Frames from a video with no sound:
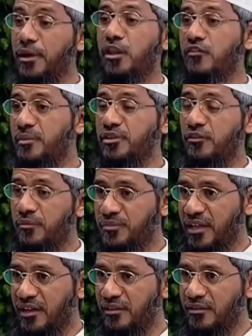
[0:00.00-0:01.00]
রমজান মাসের
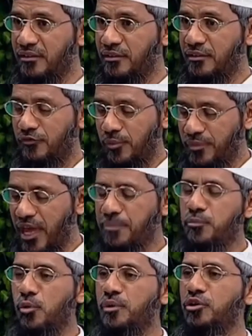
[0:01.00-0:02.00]
মাঝামাঝি তাহলে
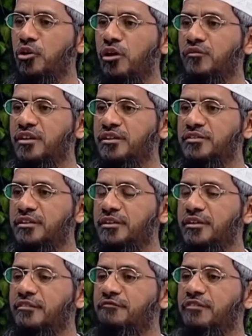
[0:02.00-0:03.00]
তখন থেকেই শুরু করে
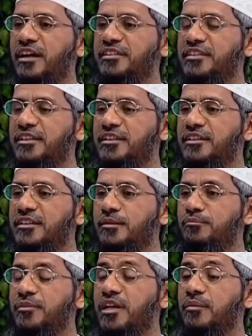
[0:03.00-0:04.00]
রোজা রাখা
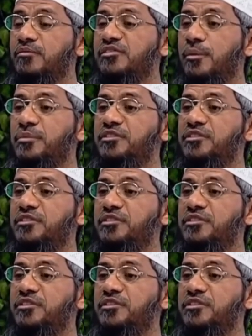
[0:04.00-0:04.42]
তার জন্য